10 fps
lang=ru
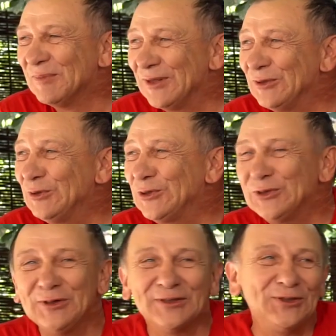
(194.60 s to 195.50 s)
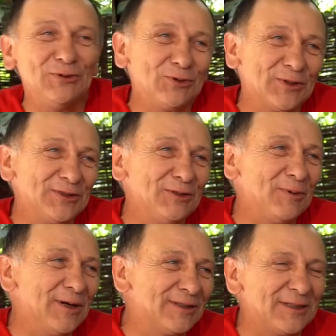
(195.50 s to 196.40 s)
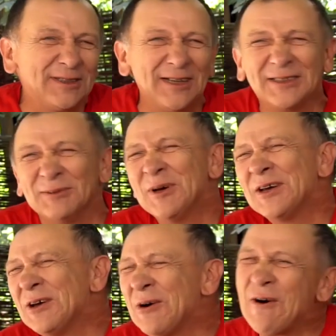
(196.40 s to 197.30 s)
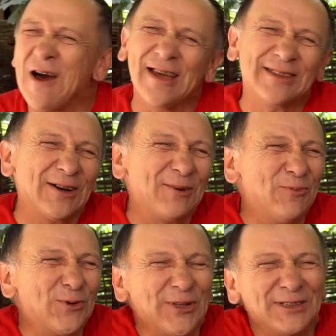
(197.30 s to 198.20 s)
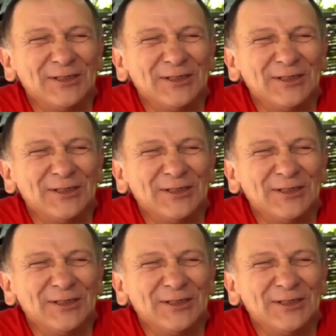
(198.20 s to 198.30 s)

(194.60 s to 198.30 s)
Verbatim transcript: молодой человек с девушкой занимается сексом, ой, так бурно